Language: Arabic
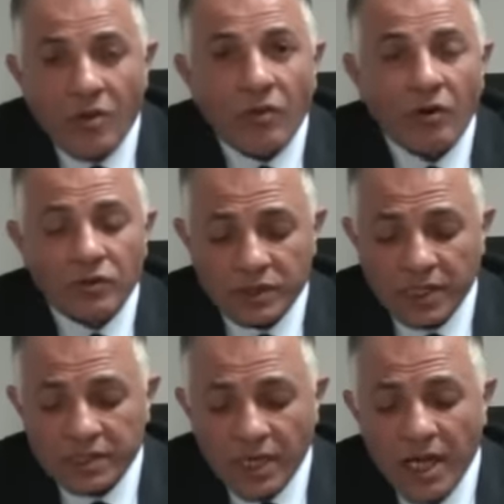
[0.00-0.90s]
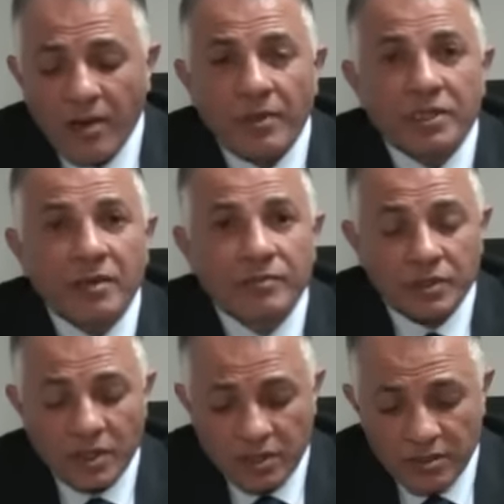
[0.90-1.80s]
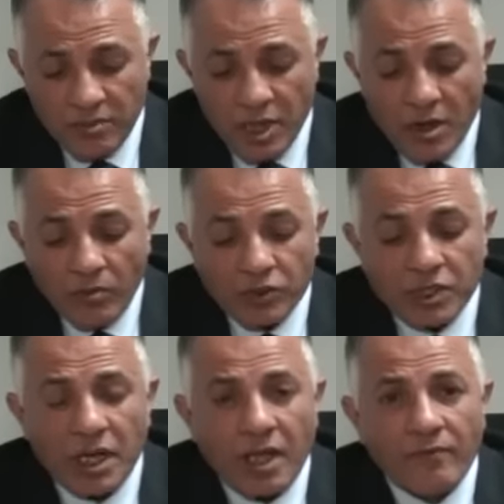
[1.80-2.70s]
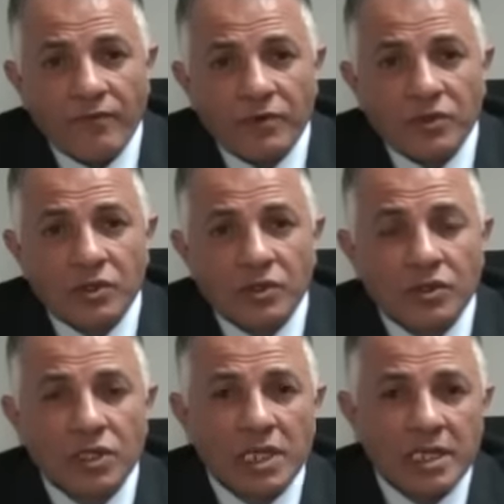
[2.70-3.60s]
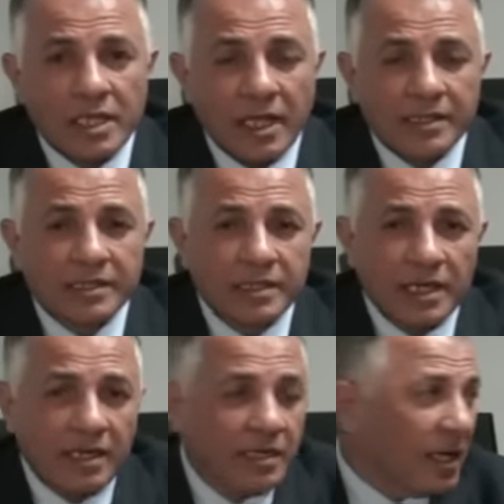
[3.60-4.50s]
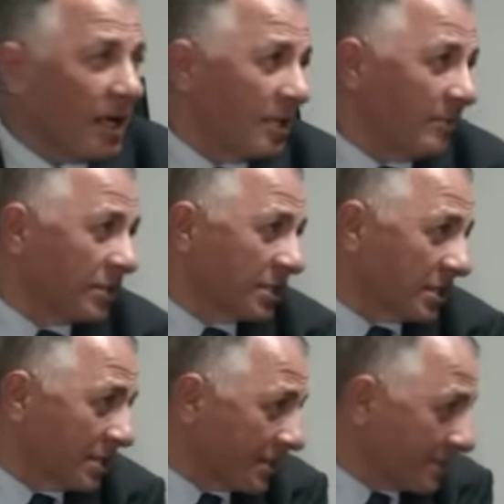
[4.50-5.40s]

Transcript: وهو الأستاذ أحمد عبد الرحيم مدير عام فندق رويال السياحي أهلا بسيادتك